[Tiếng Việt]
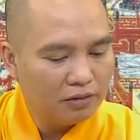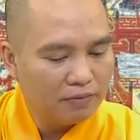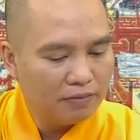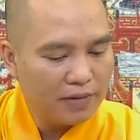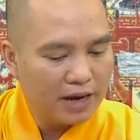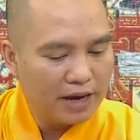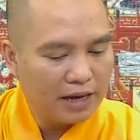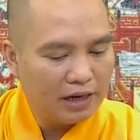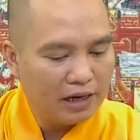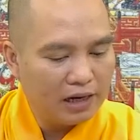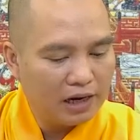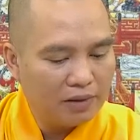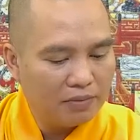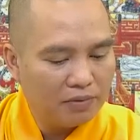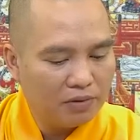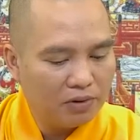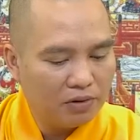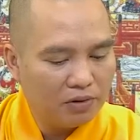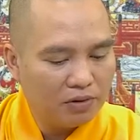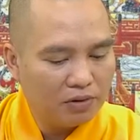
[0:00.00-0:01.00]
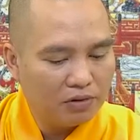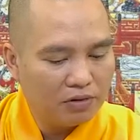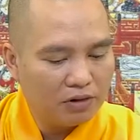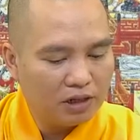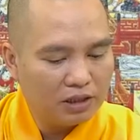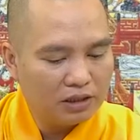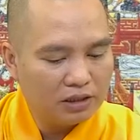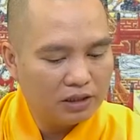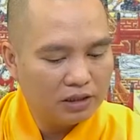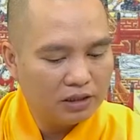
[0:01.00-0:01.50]
bán làm hộ
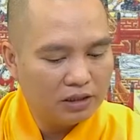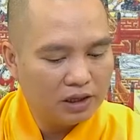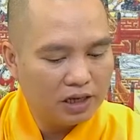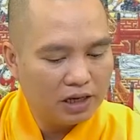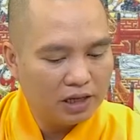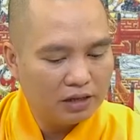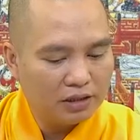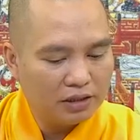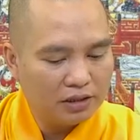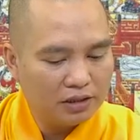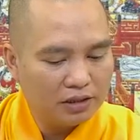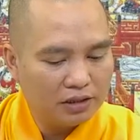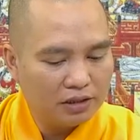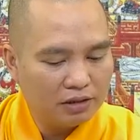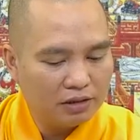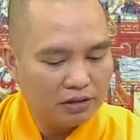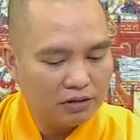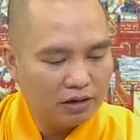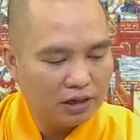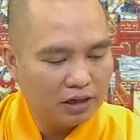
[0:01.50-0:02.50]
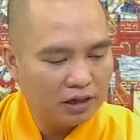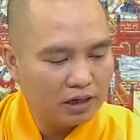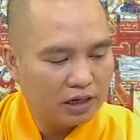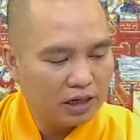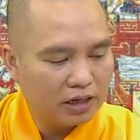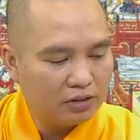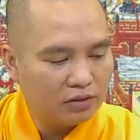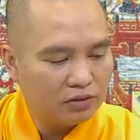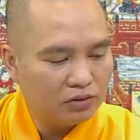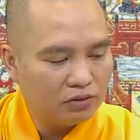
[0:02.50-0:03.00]
con xin thầy chỉ cho con
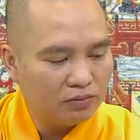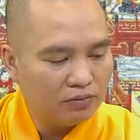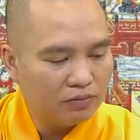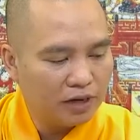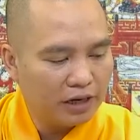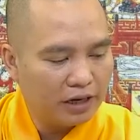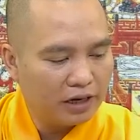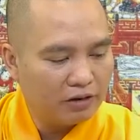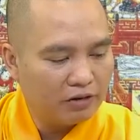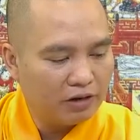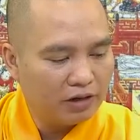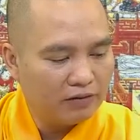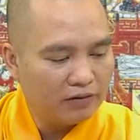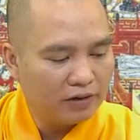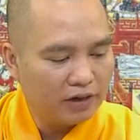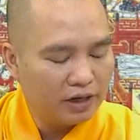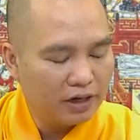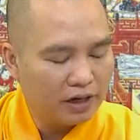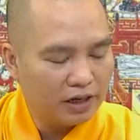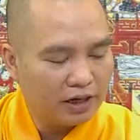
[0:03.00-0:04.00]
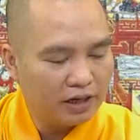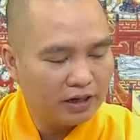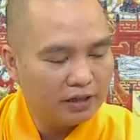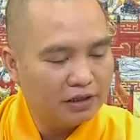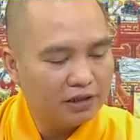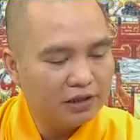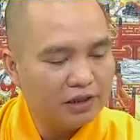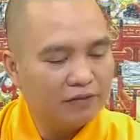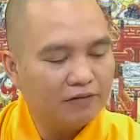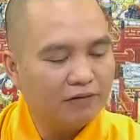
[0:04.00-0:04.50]
cách giúp mẹ con với a, a
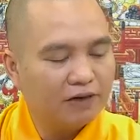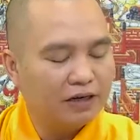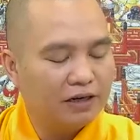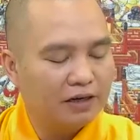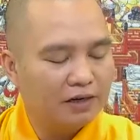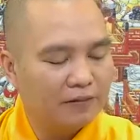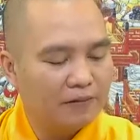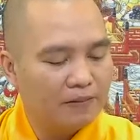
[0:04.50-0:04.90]
di đà phật